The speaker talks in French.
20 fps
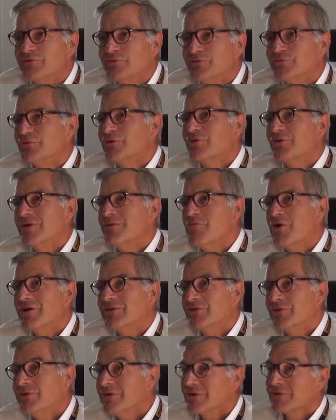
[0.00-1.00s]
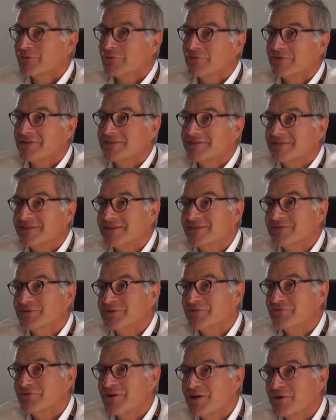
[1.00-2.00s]
tous nos collaborateurs et on va essayer
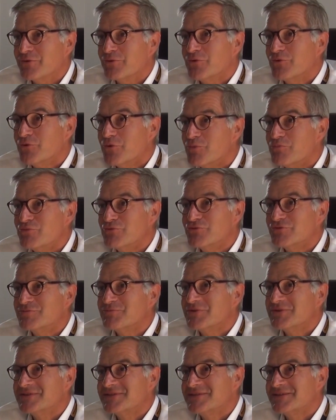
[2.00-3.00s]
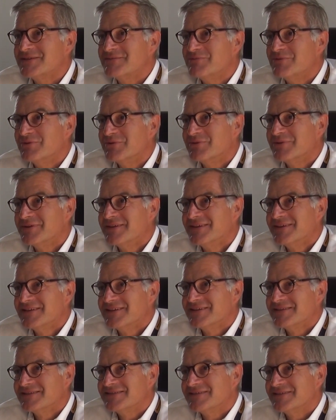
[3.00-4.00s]
d'en avoir le plus possible
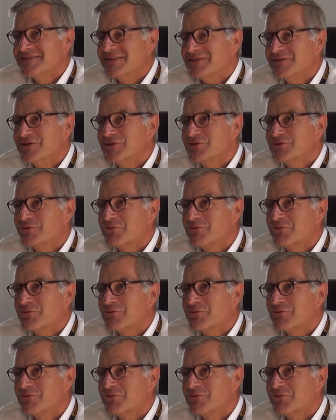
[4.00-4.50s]
cette année.